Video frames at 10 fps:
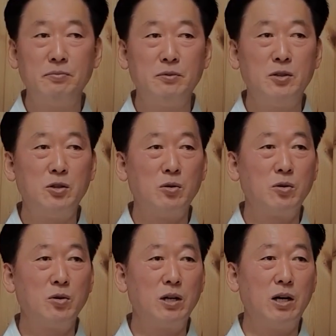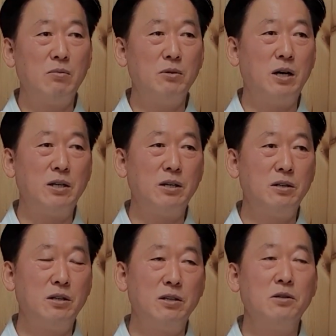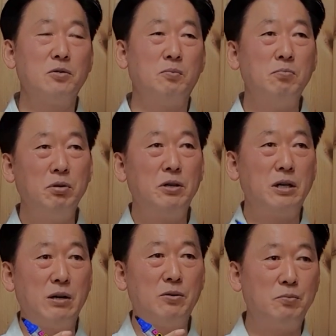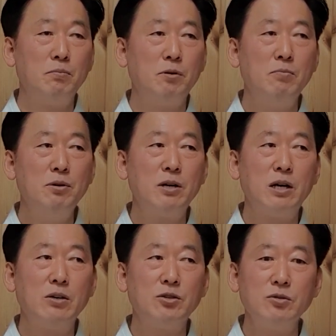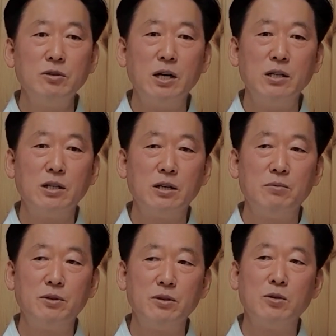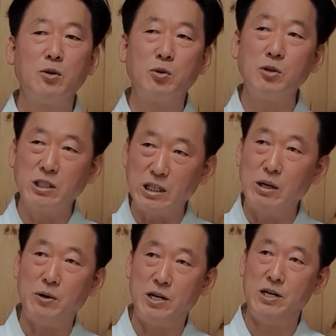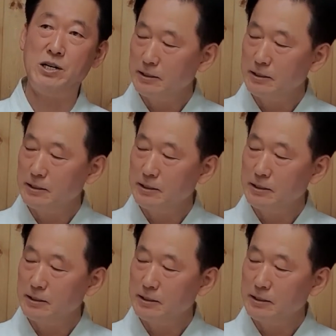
뭐 종교다 뭐 하다 이런 것도 분별이라고. 분별하는 순간 여러분은 고통이 찾아와.